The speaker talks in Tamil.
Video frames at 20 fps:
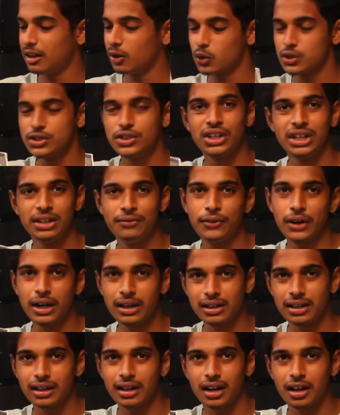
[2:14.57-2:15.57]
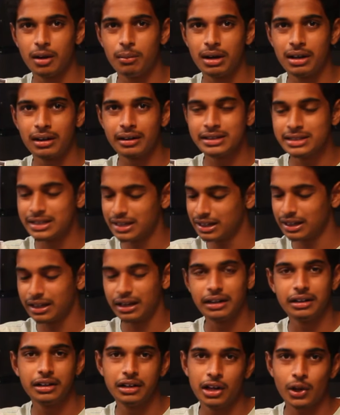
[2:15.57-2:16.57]
கொஞ்சம் டிஃப்ரெண்ட்டாக இருக்க மாதிரி இருந்துச்சு எனக்கு
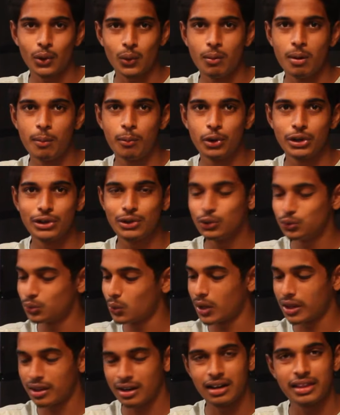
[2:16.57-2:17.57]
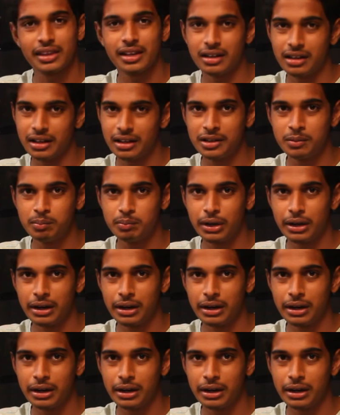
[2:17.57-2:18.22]
ரெட்னா ரொம்ப பிடிக்கும் ஸோ அதனால தான் நான்